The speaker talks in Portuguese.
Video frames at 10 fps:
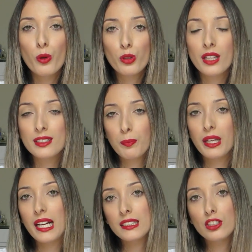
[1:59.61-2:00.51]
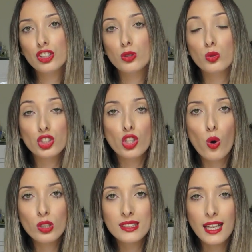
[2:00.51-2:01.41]
muito nessa pegada de nude
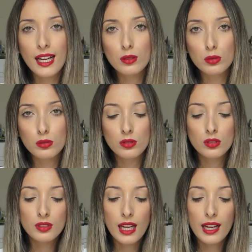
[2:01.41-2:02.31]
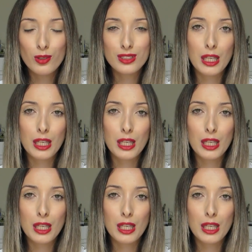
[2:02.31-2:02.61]
rosado, tá? Eu